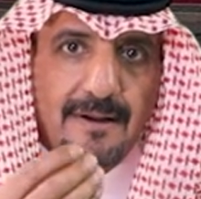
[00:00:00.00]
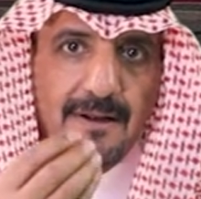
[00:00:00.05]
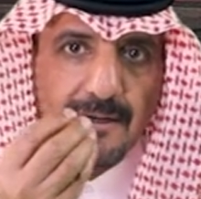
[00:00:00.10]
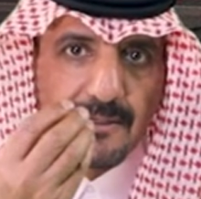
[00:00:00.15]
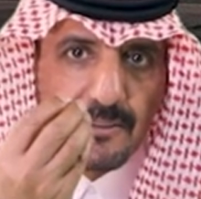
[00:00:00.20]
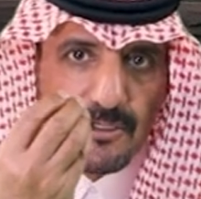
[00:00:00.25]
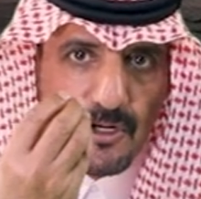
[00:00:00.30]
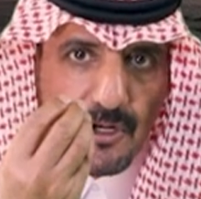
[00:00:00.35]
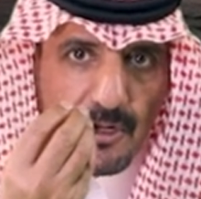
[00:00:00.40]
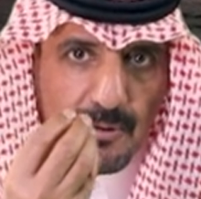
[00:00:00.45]

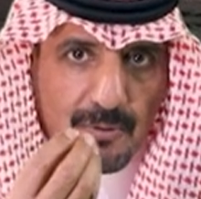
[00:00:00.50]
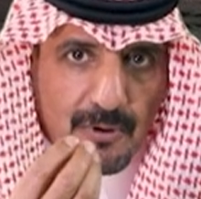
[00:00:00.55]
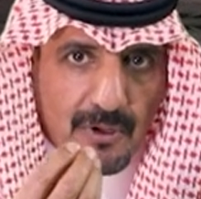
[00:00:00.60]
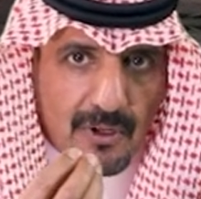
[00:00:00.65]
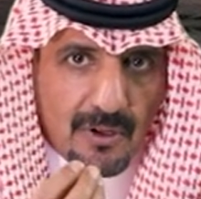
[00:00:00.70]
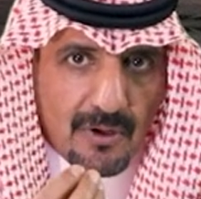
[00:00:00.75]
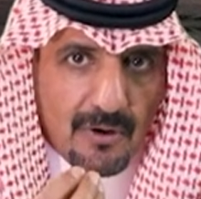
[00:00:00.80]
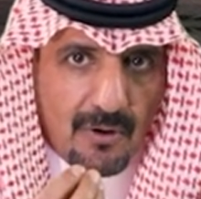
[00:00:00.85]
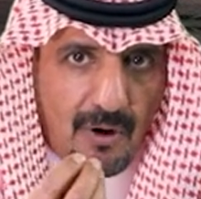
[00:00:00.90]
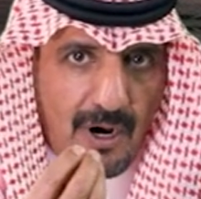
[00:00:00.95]
رجل
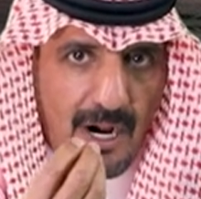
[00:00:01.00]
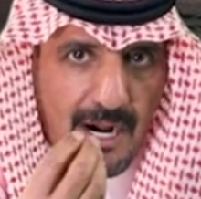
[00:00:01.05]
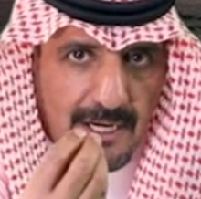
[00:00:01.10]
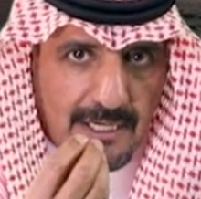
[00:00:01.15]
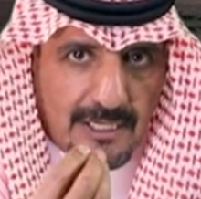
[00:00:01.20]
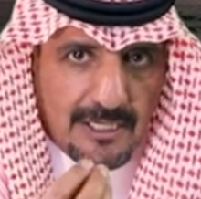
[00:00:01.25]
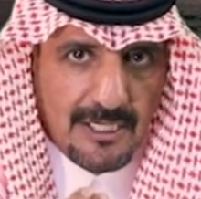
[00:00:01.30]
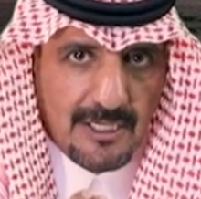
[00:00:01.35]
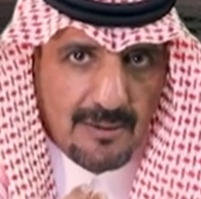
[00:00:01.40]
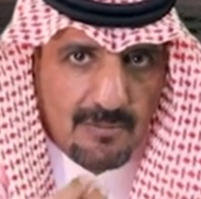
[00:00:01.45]
نبيه
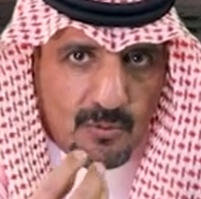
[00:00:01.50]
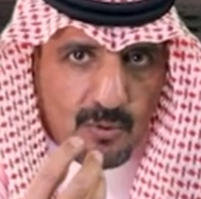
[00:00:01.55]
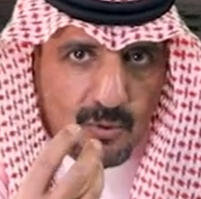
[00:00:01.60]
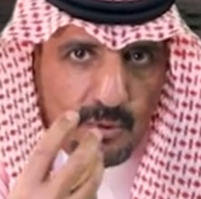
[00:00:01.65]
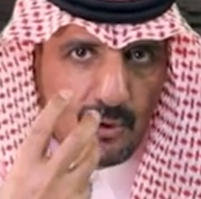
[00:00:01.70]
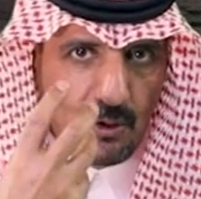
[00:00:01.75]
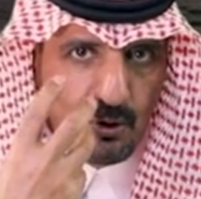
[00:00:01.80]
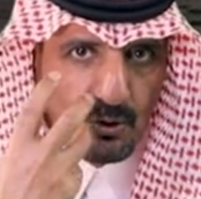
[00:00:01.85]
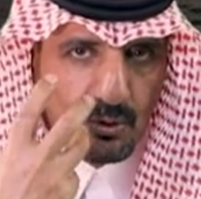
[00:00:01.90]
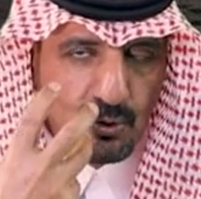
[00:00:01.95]
وحكيم
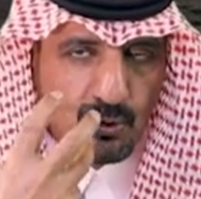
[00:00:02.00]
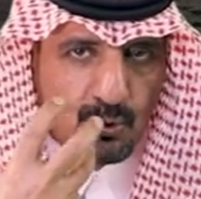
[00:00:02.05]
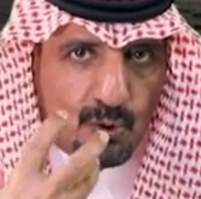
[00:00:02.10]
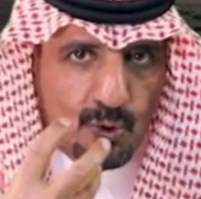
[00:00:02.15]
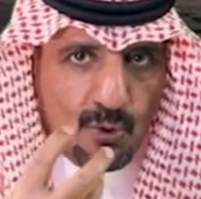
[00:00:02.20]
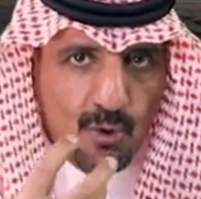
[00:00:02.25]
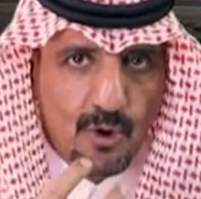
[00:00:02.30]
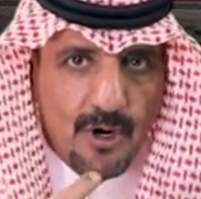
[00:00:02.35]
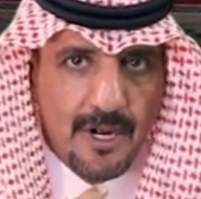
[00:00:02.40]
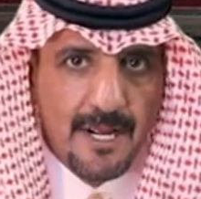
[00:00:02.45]

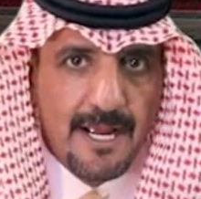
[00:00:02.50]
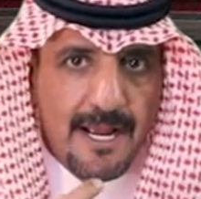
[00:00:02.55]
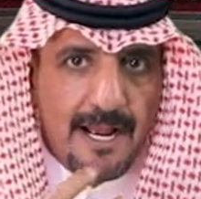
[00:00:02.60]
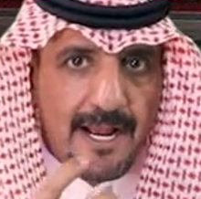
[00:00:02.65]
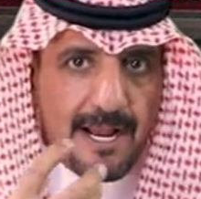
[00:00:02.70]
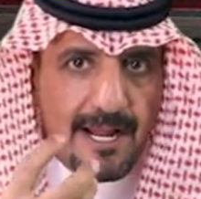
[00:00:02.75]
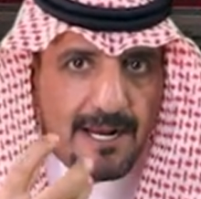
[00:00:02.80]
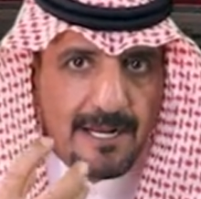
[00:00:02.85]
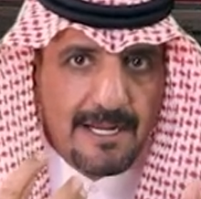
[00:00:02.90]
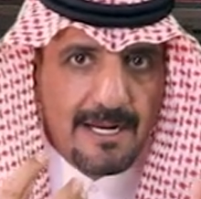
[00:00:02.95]
وعنده
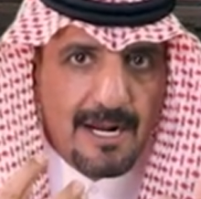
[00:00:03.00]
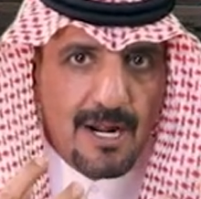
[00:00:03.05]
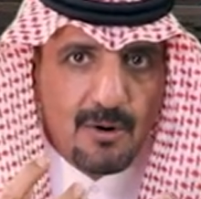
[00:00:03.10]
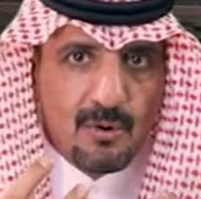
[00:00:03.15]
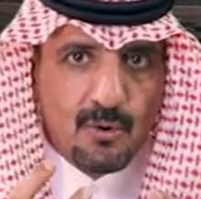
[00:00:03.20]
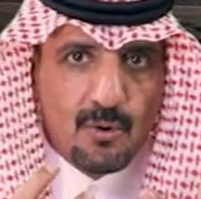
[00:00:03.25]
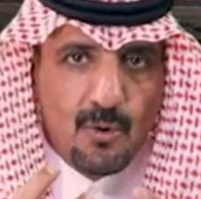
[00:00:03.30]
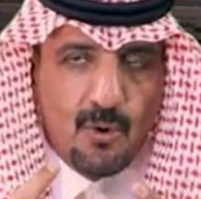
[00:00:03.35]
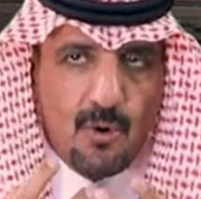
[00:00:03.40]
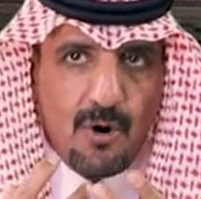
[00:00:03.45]
خلينا
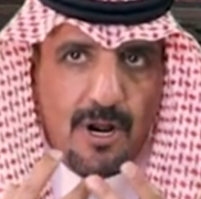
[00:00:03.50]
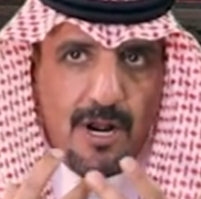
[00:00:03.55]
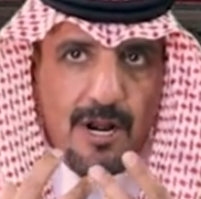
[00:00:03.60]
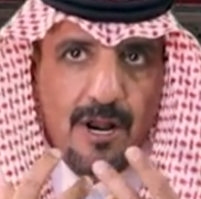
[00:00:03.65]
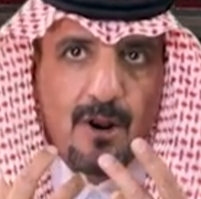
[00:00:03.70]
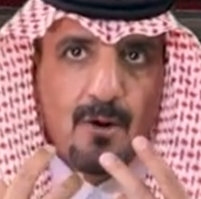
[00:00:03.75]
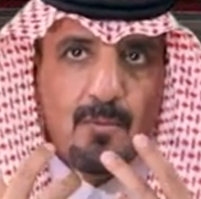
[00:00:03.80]
نقول